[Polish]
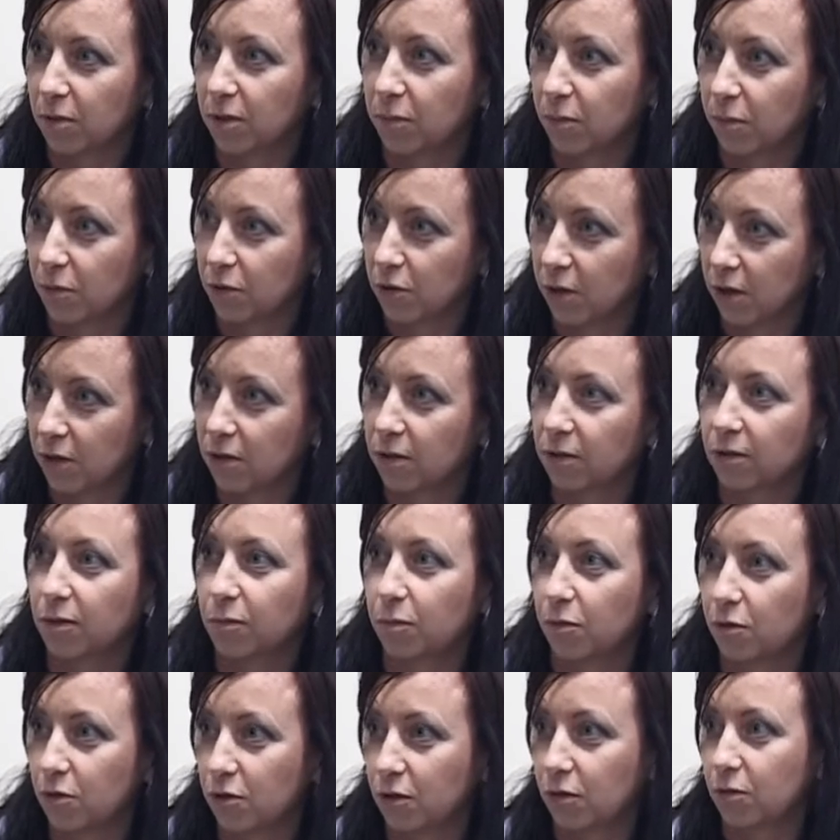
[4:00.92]
bezpośrednio
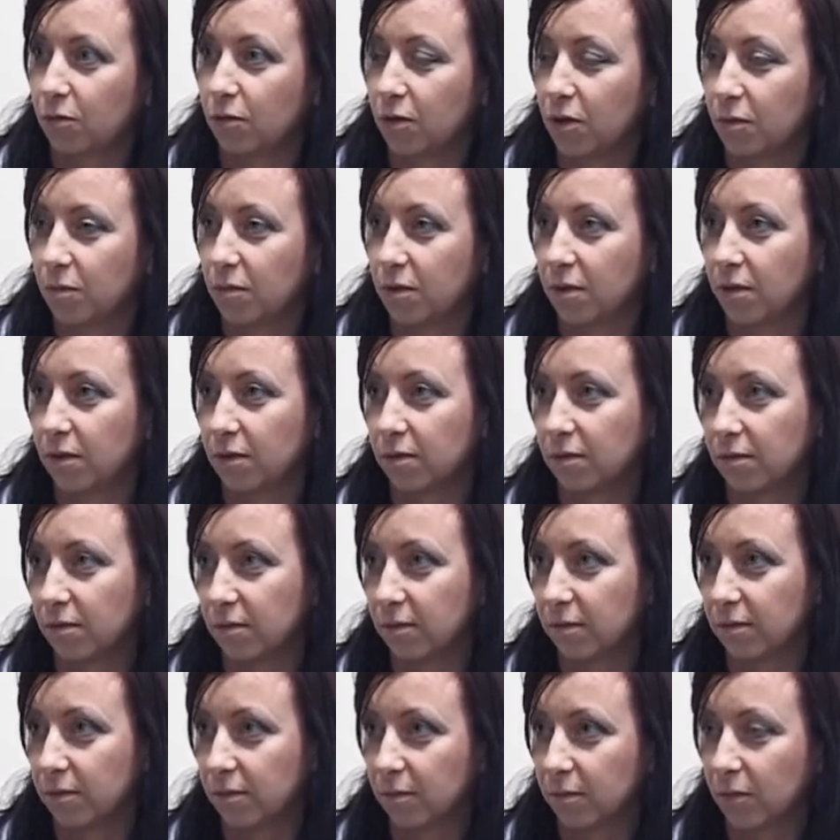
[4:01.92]
z poszczególnymi y,
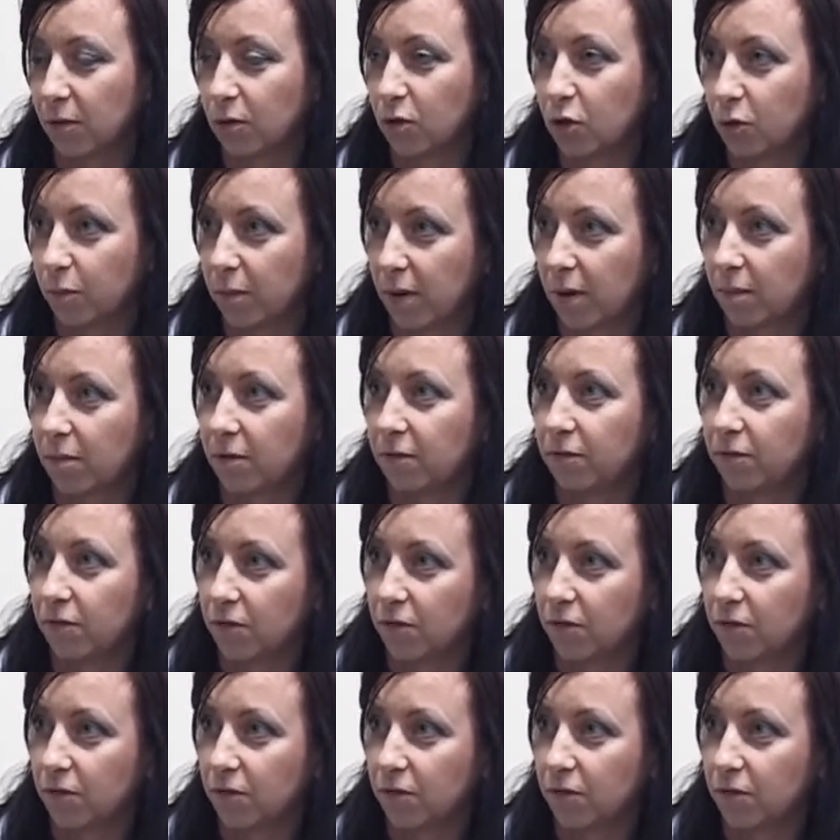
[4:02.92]
osobami